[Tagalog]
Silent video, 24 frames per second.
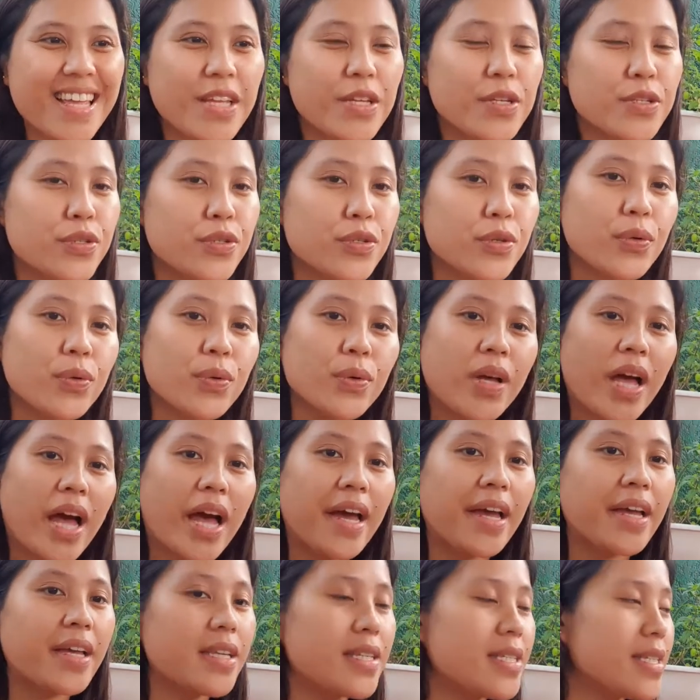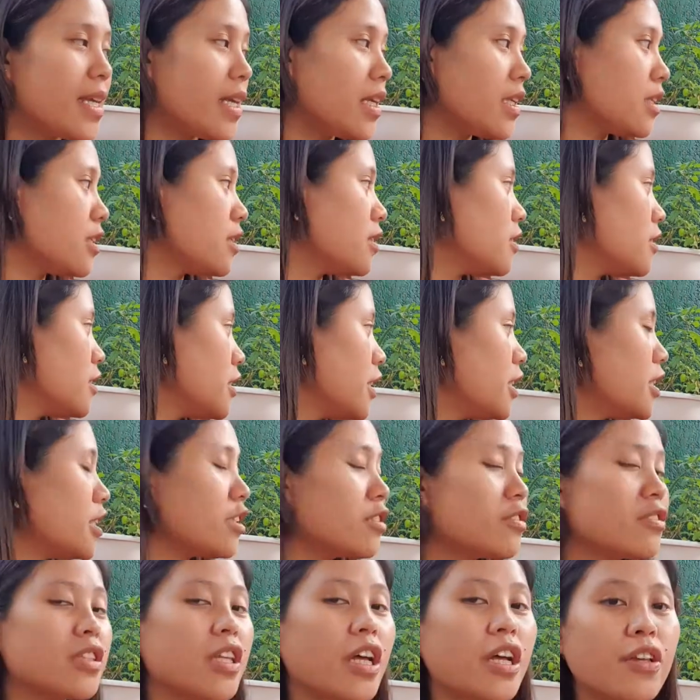So guys, eto,
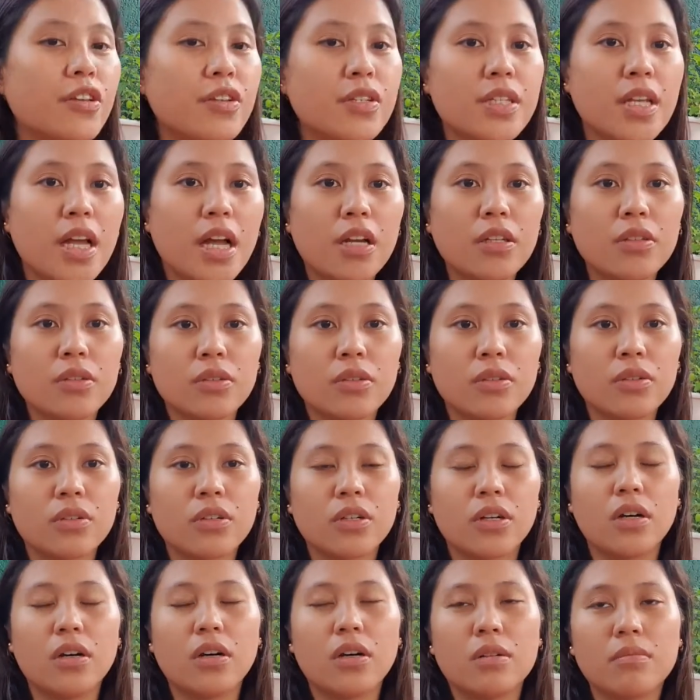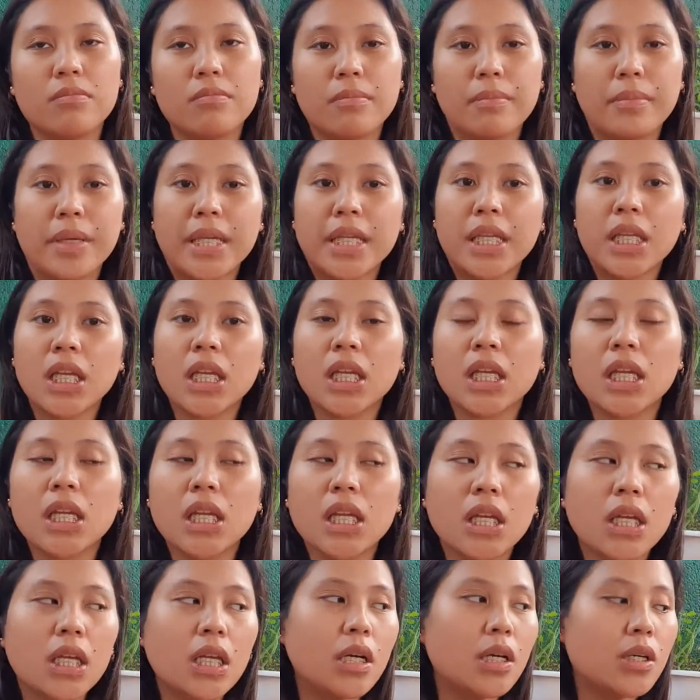nandito tayo sa ano, um,
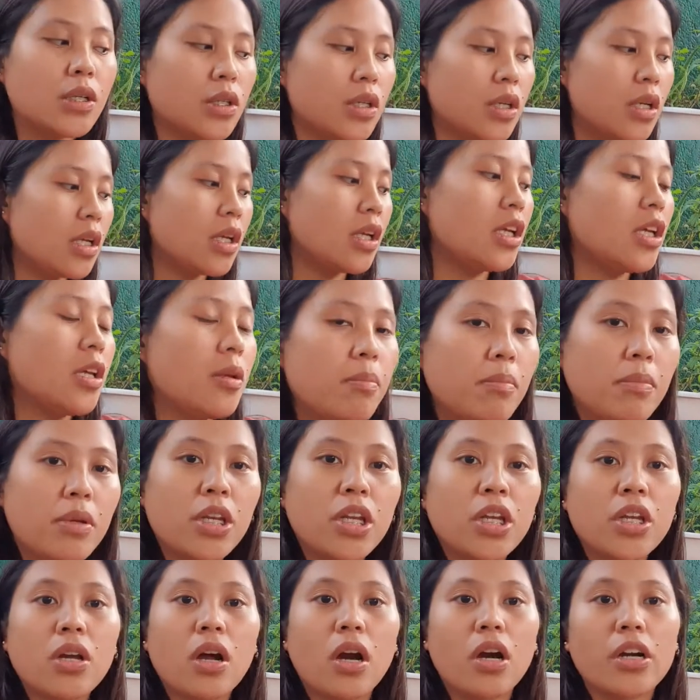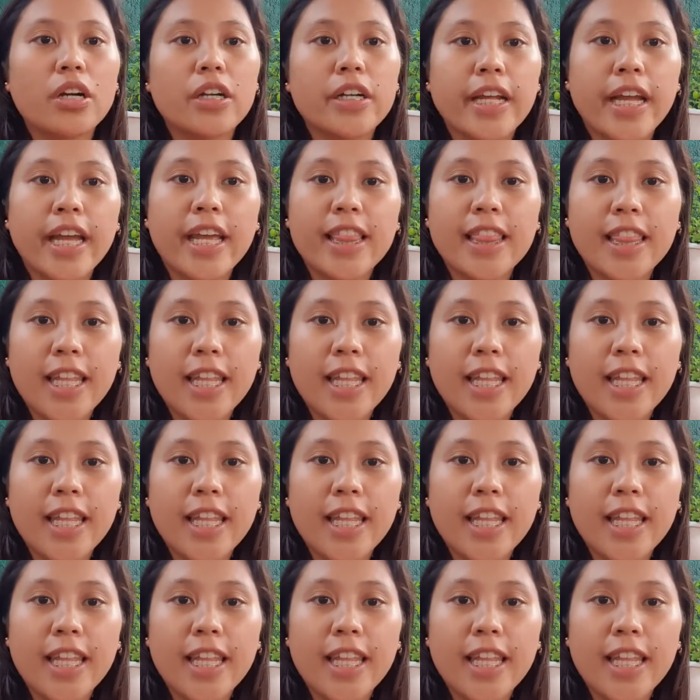mini mini garden.